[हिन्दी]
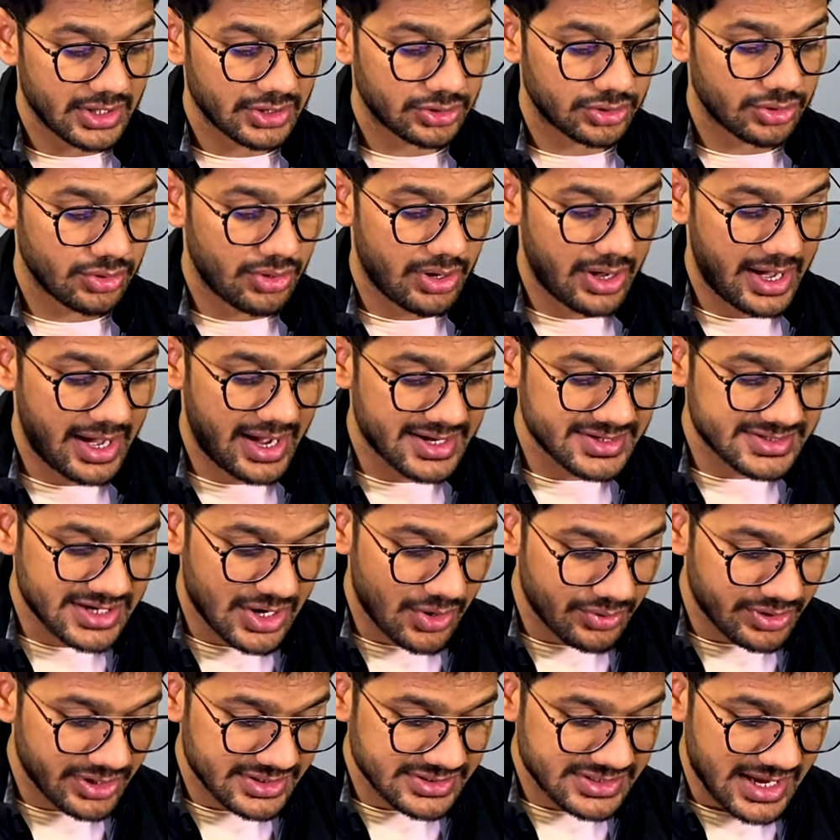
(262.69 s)
तो हर
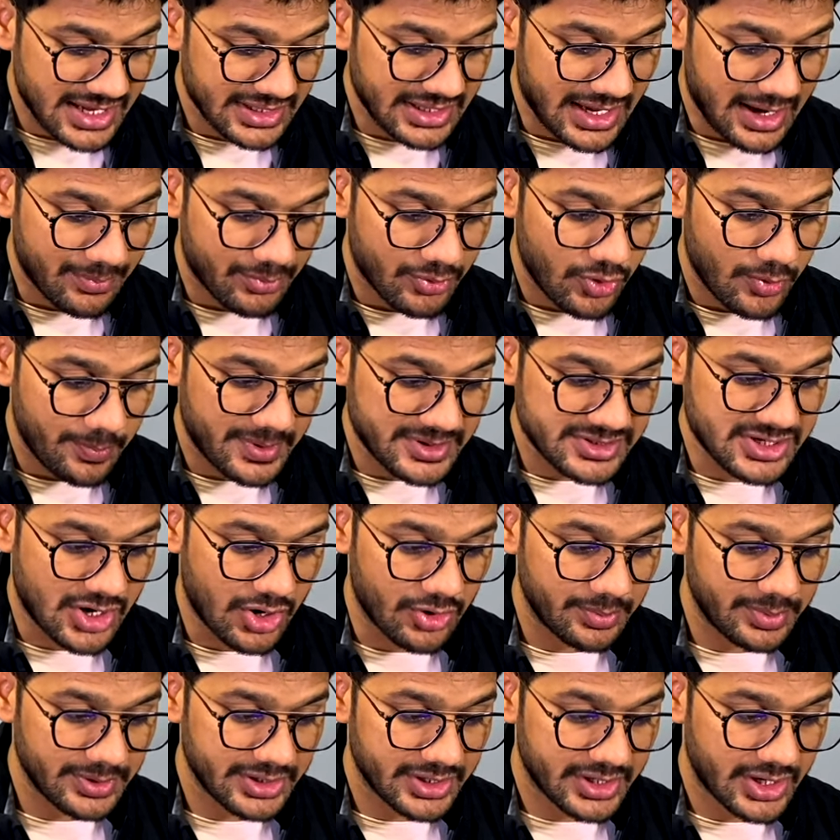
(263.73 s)
साउंड के साथ आपको ऊपर
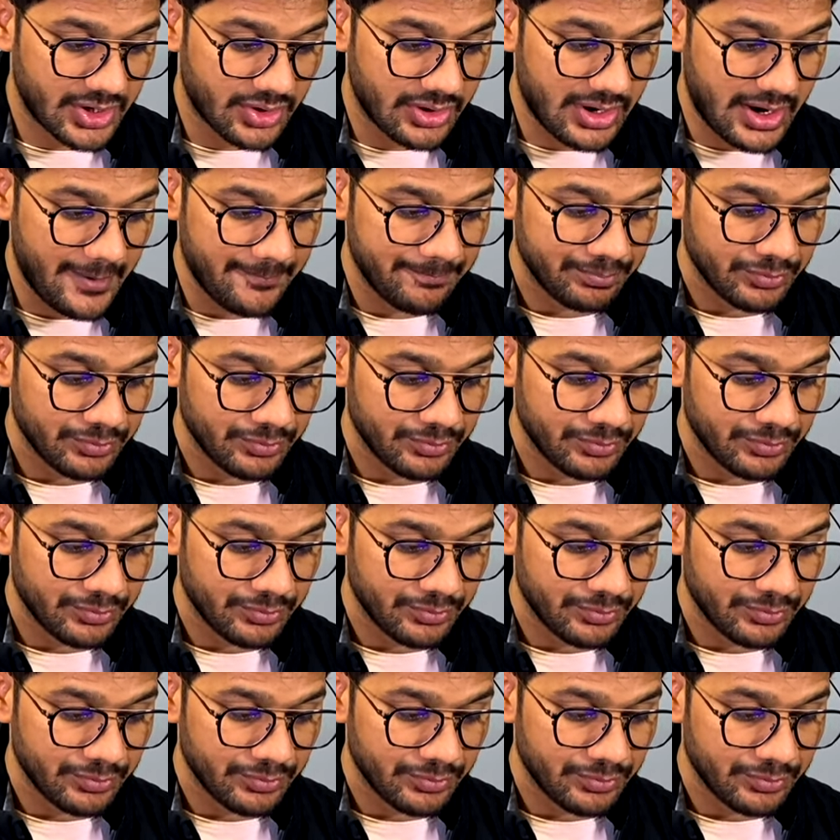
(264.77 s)
साउंड भी दिख रहा होगा